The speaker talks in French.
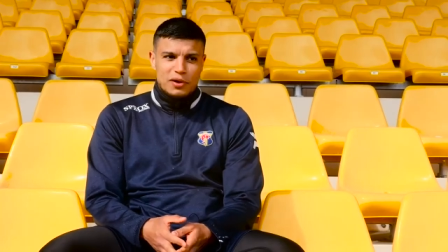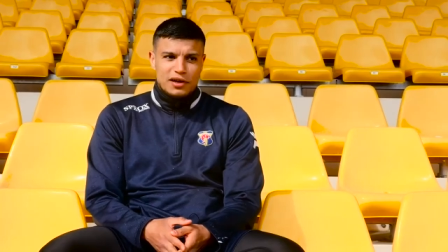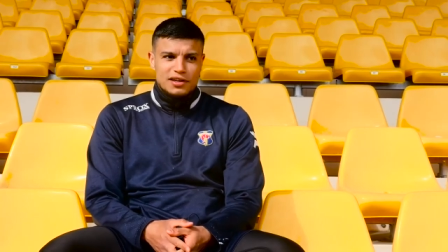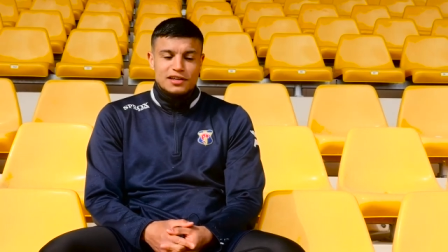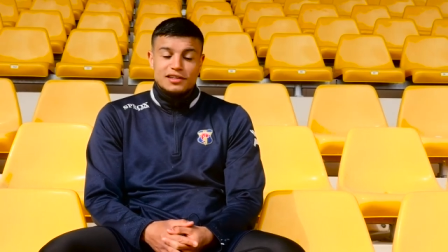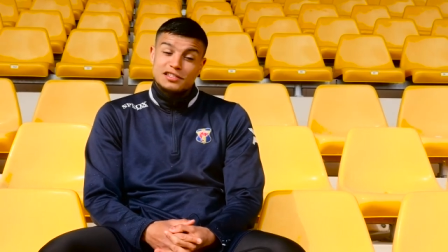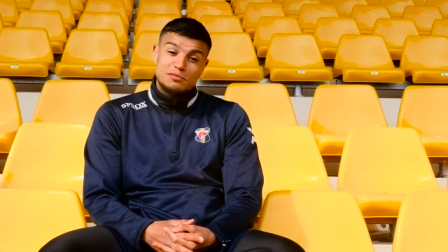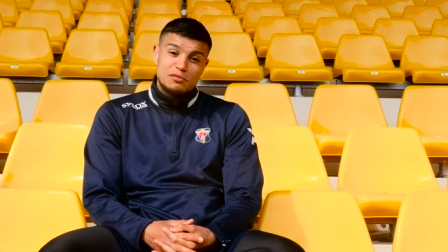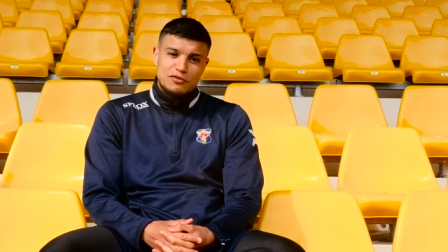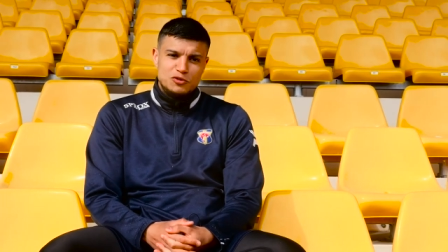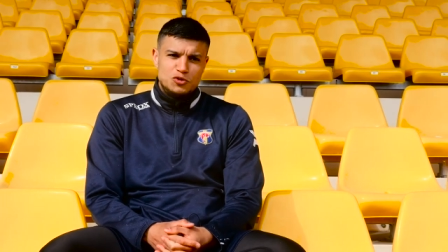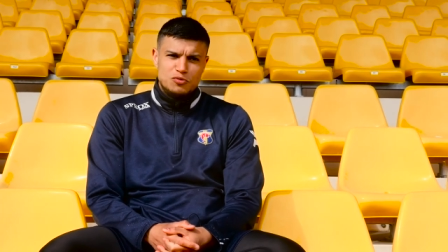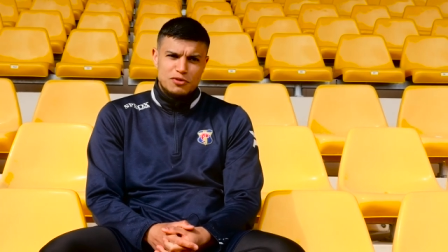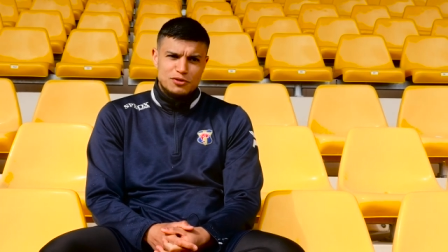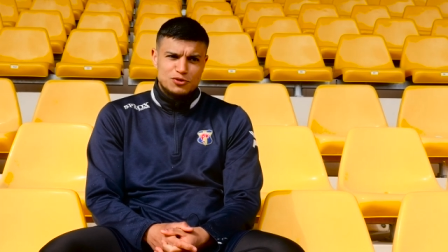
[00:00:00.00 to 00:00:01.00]
part. Ça m'a fait
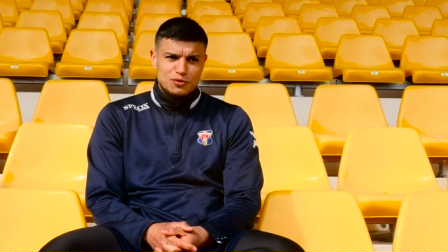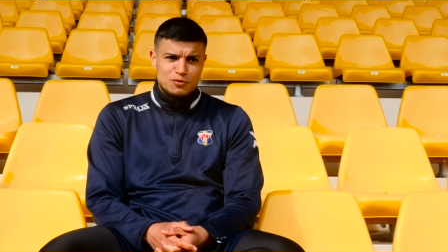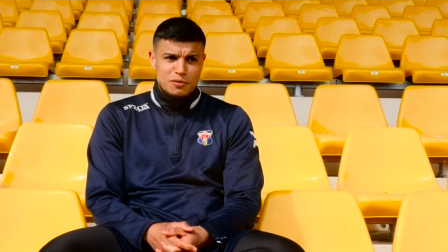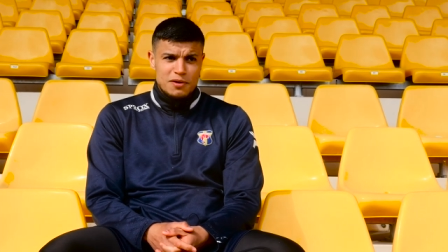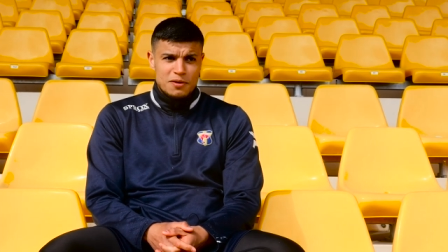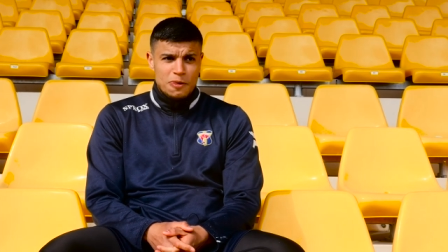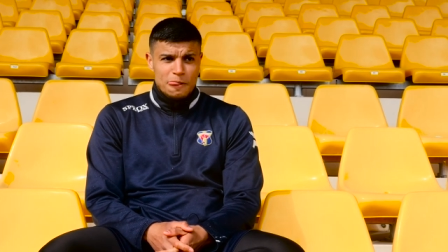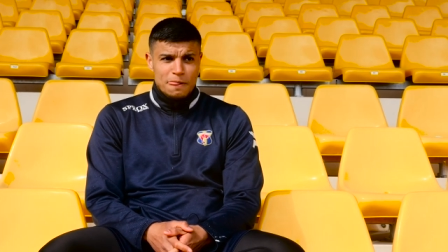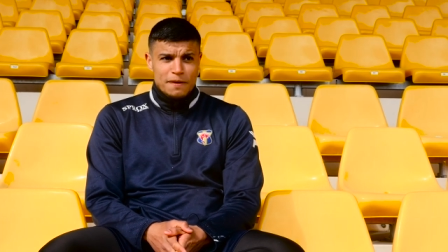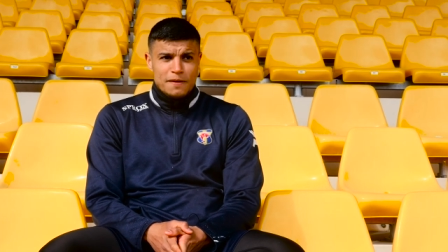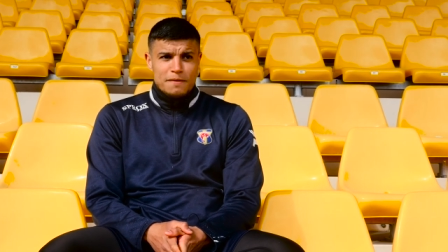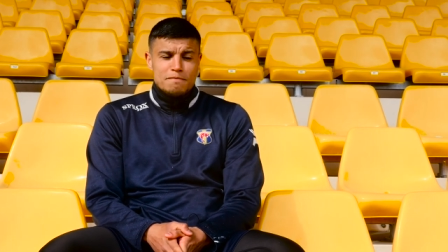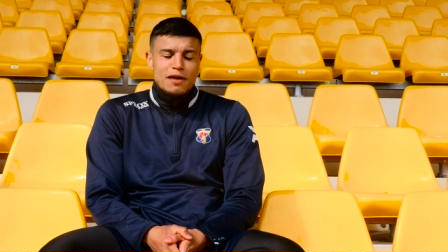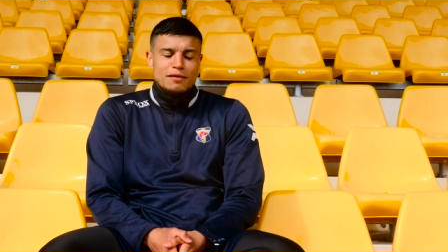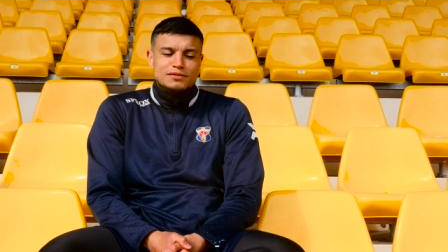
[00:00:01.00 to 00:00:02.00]
du bien sur le moment,
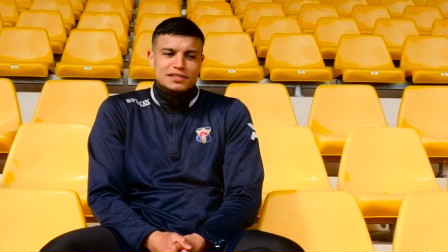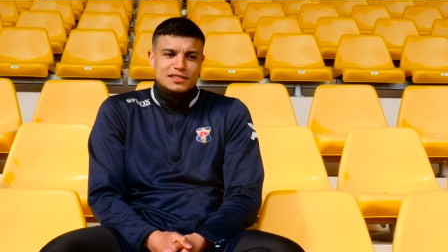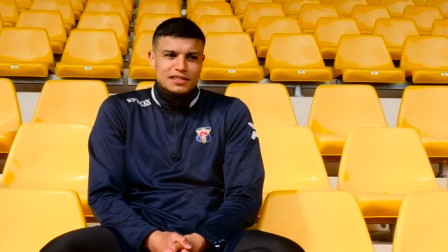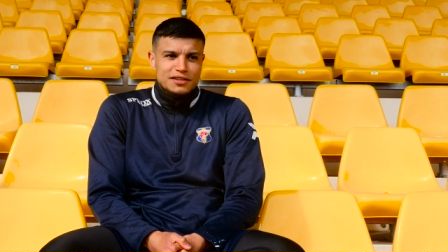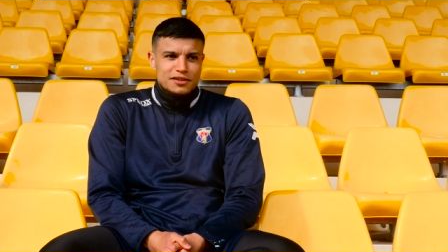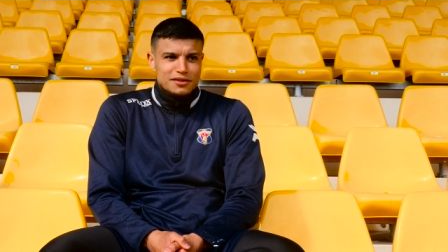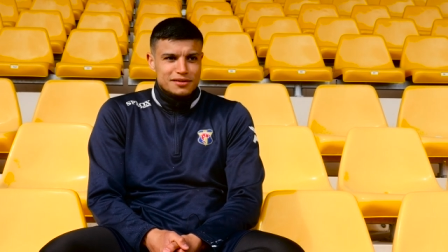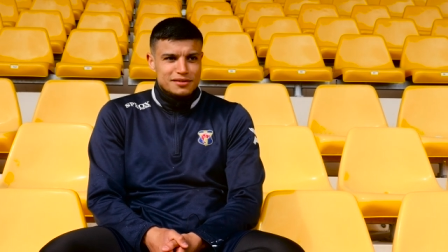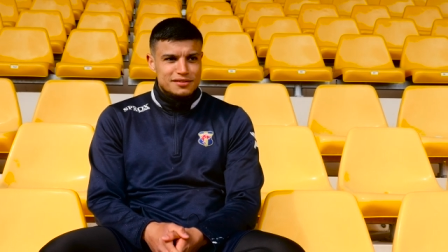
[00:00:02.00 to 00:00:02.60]
même si